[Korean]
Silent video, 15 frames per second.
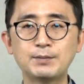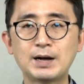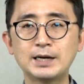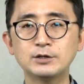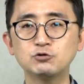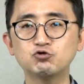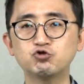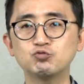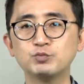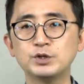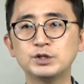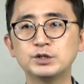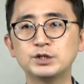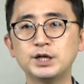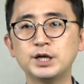많은
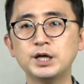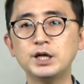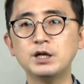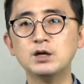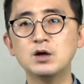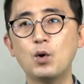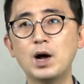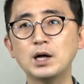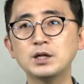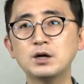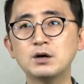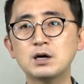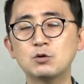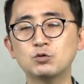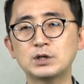국민들이
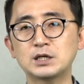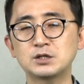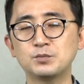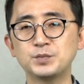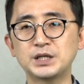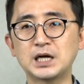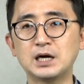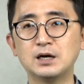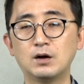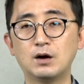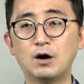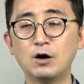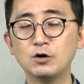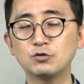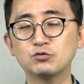환영하고 나섭니다.
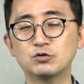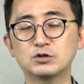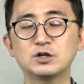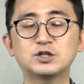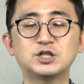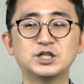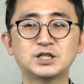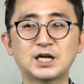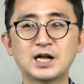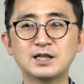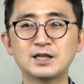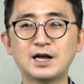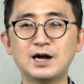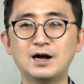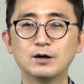아이고, 그렇지,
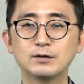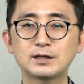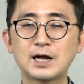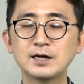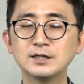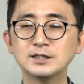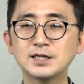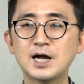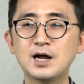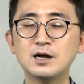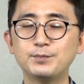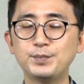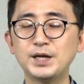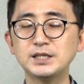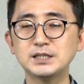잘한다. 당장
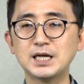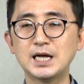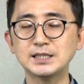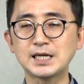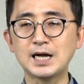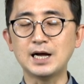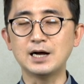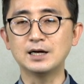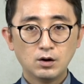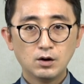폐지하자.